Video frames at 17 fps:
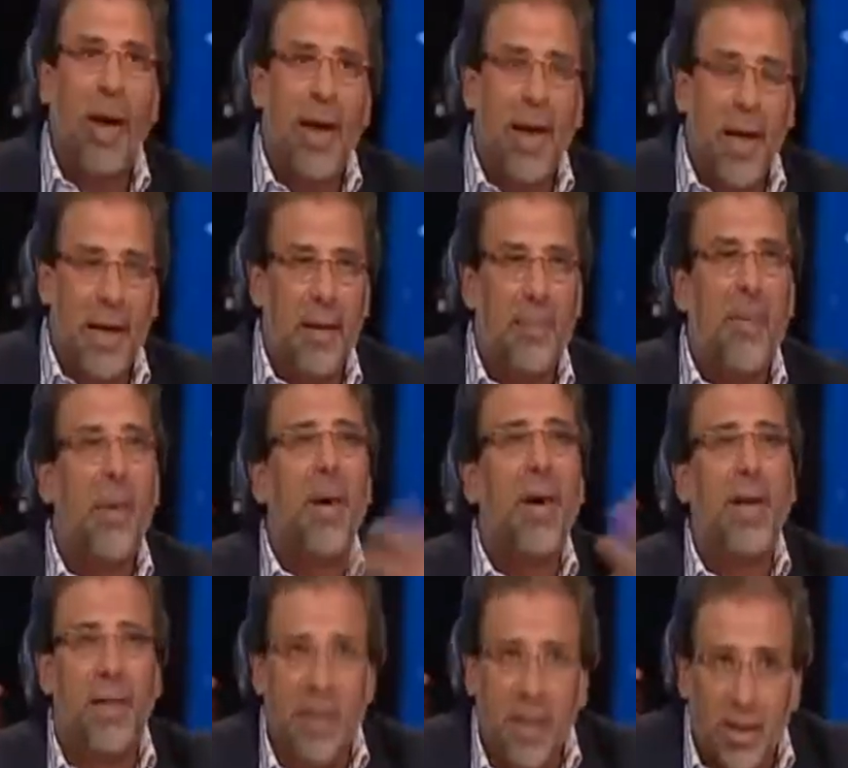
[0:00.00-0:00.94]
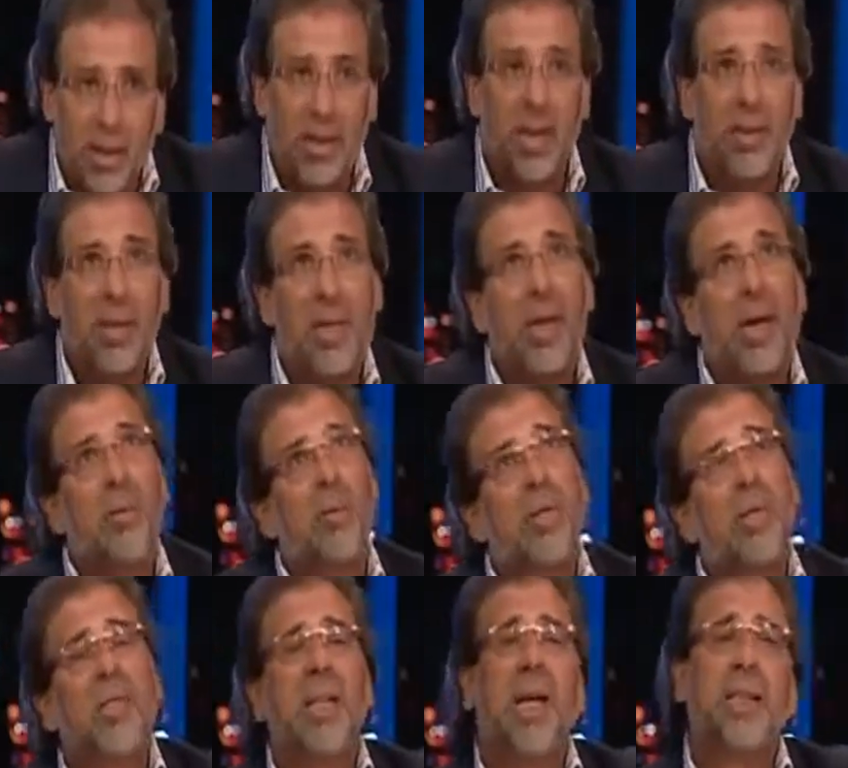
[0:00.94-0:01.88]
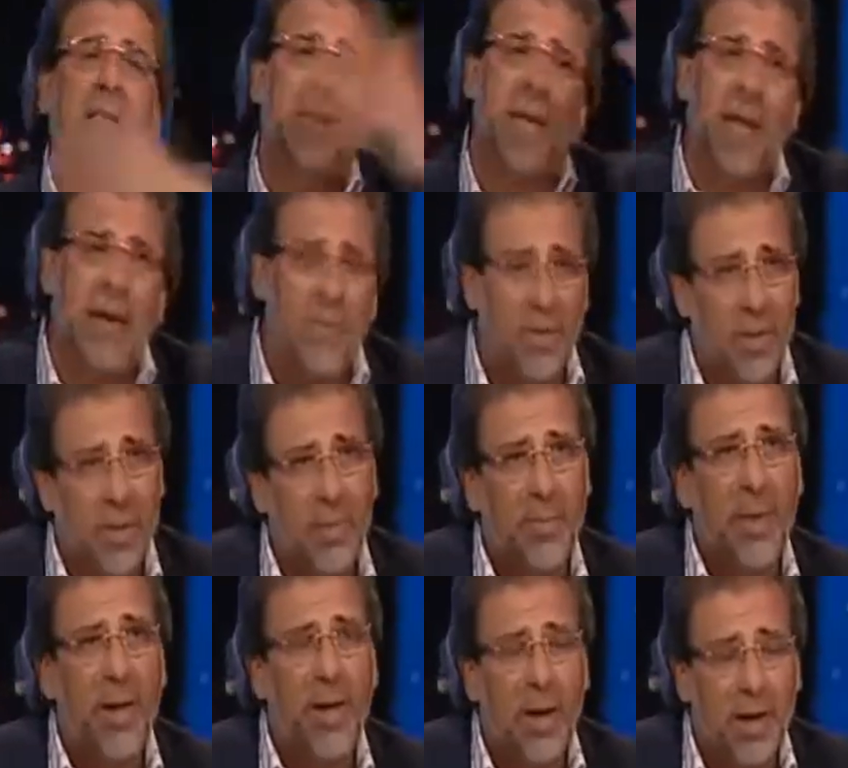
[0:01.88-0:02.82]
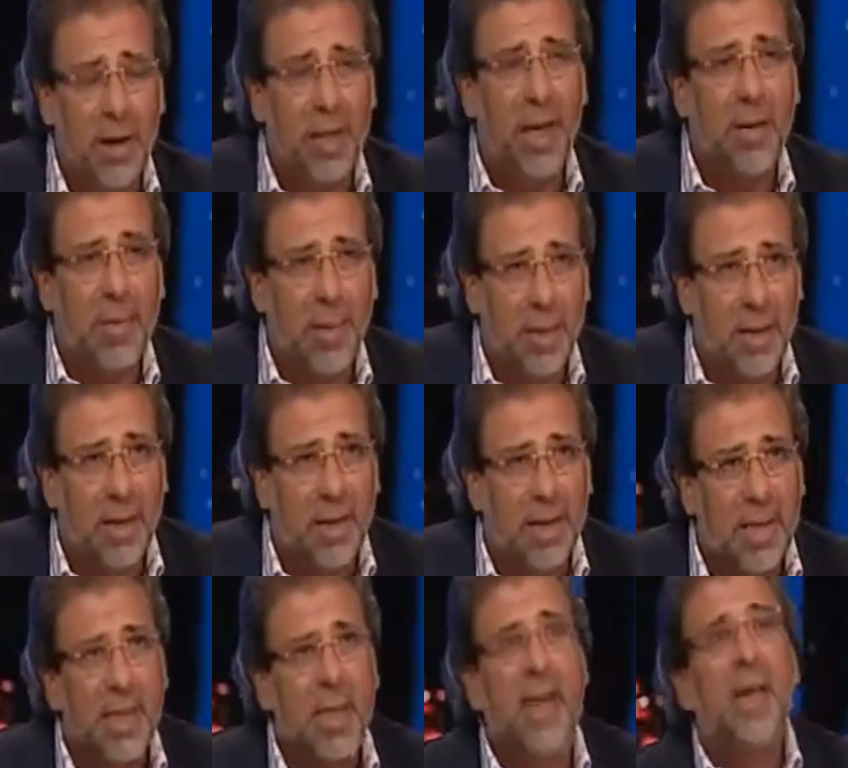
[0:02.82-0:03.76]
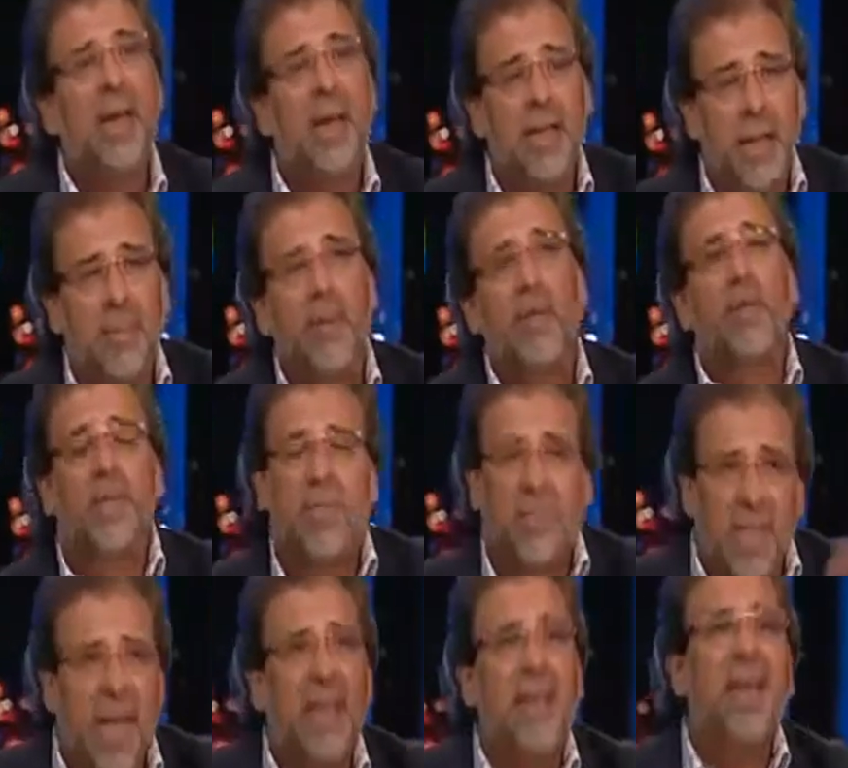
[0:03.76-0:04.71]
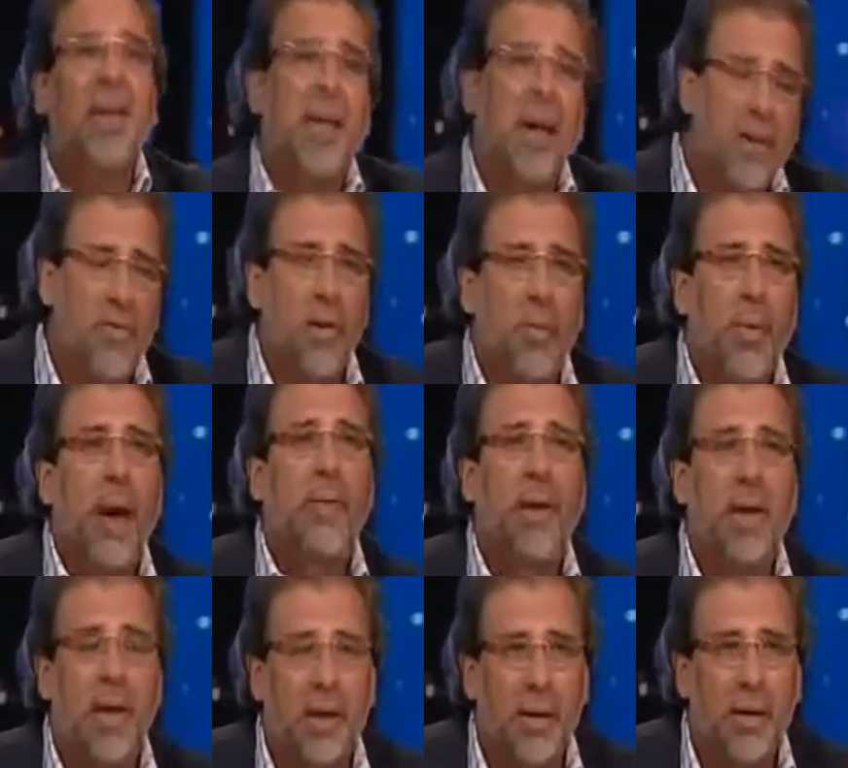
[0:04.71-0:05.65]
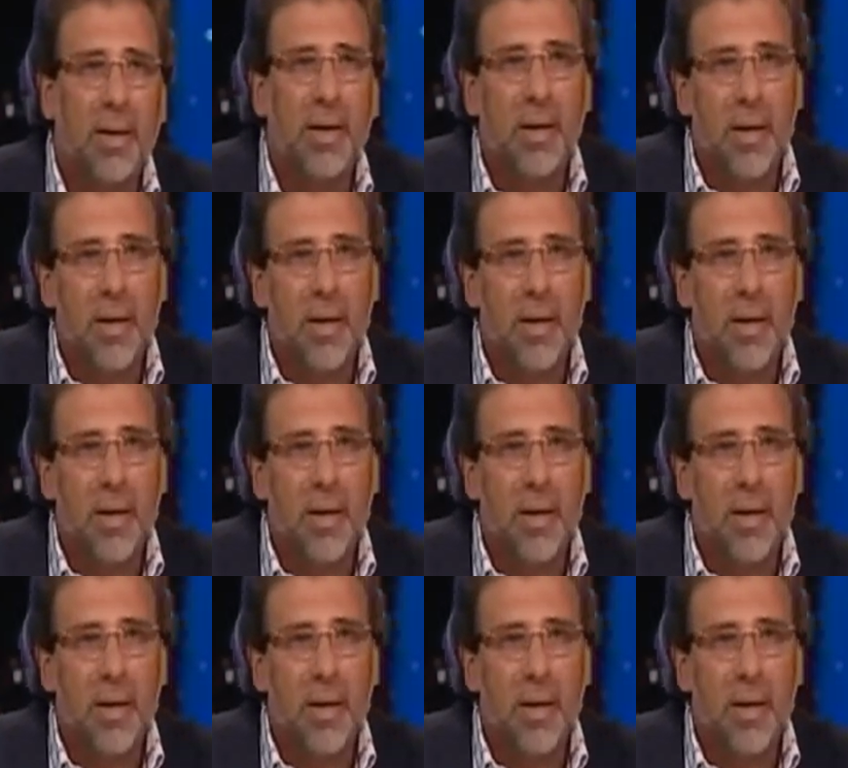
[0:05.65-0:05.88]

على الموارد الاقتصاديه وان دي هتتكلف 2 مليار انتخابات الرئاسيه يعملوا استفتائين يتكلفوا 4 مليار